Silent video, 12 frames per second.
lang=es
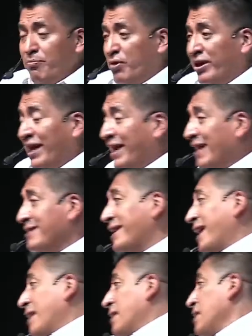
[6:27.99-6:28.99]
Porque
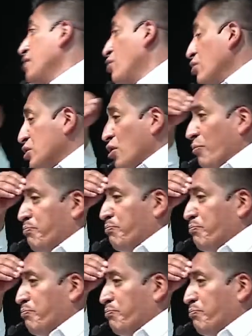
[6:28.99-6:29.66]
gente incluso